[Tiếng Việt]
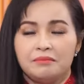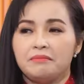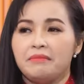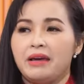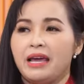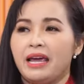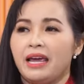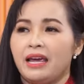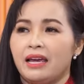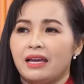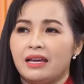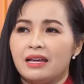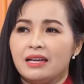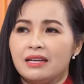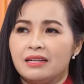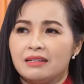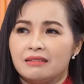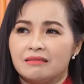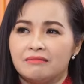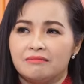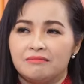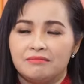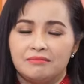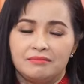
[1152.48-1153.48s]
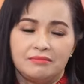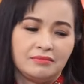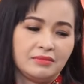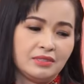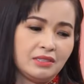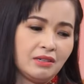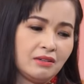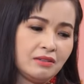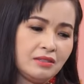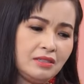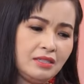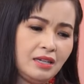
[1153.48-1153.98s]
mẹ
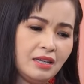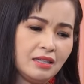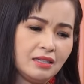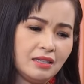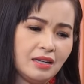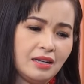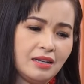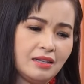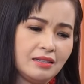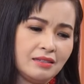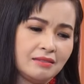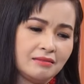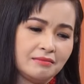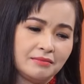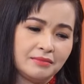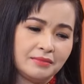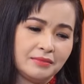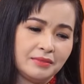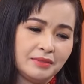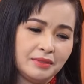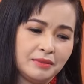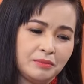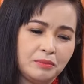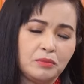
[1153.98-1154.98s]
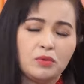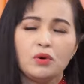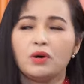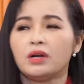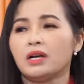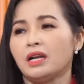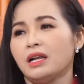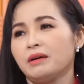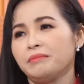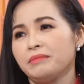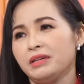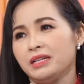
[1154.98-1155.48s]
đón nhận á ừ.
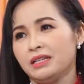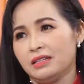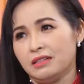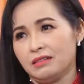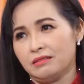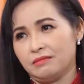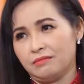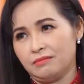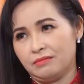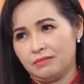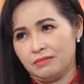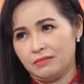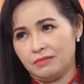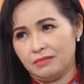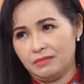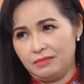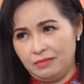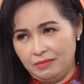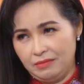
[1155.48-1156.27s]
buồn lắm anh ạ à.